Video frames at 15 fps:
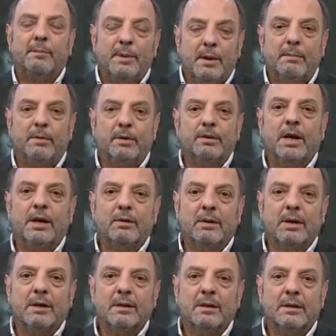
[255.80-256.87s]
¿Al pibe
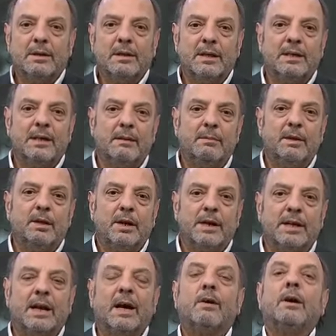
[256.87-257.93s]
Moyano le tiene miedo,
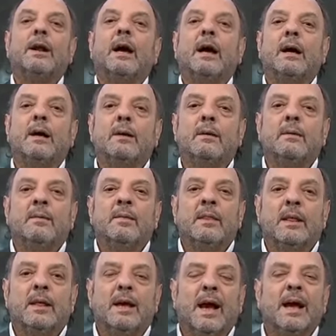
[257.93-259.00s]
al que está con la
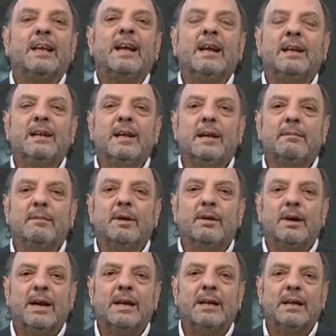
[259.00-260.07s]
¿A quién le tiene
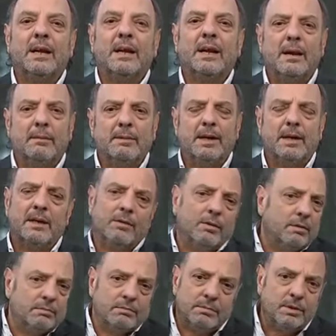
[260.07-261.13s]
miedo, Galante?
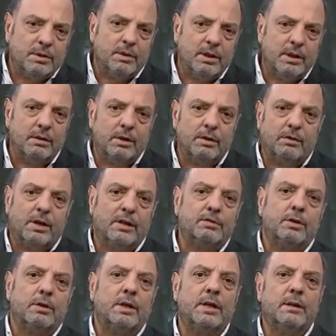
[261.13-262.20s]
Realmente, le digo de
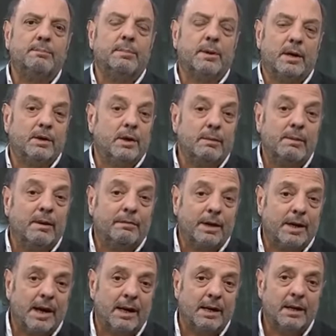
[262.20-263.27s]
corazón, eh, perdóneme,
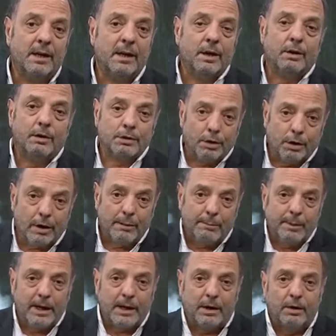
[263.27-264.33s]
fiscal, con todo
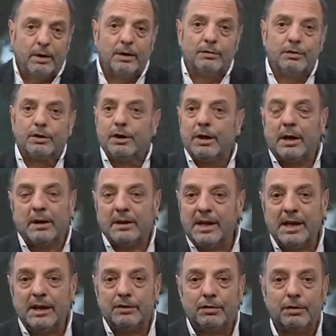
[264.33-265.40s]
respeto, eh, yo estoy a
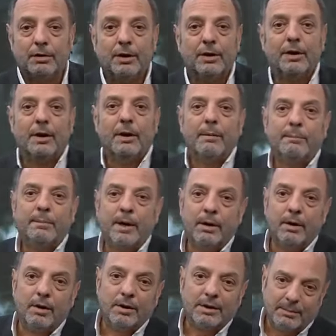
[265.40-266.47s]
derecho,
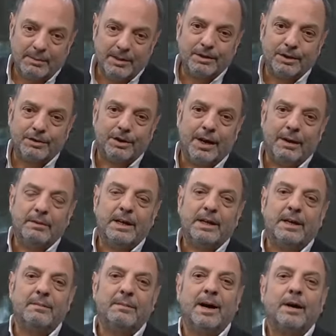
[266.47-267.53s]
pero también yo soy la
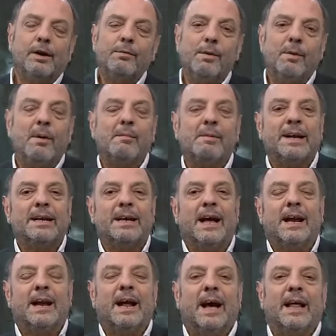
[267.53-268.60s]
víctima. ¿Cómo va a
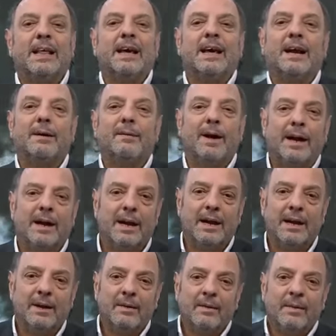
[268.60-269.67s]
mandar a
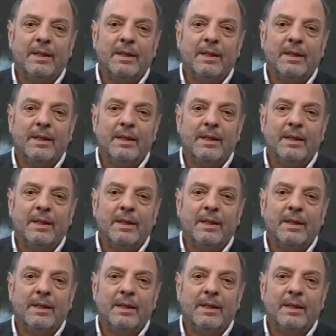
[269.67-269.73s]
desgrabar